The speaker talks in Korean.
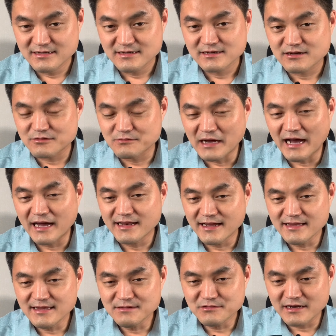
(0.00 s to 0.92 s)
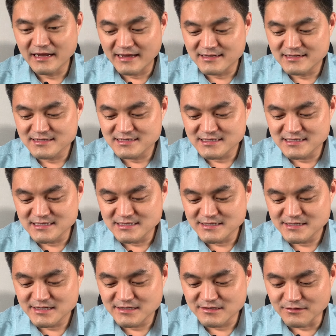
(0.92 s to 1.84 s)
그럼 하나님을 아는
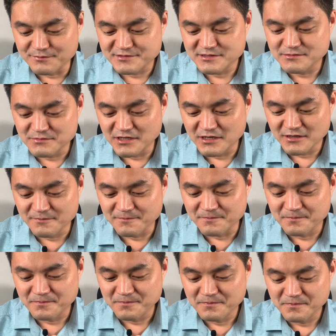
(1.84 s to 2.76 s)
지식이 없으면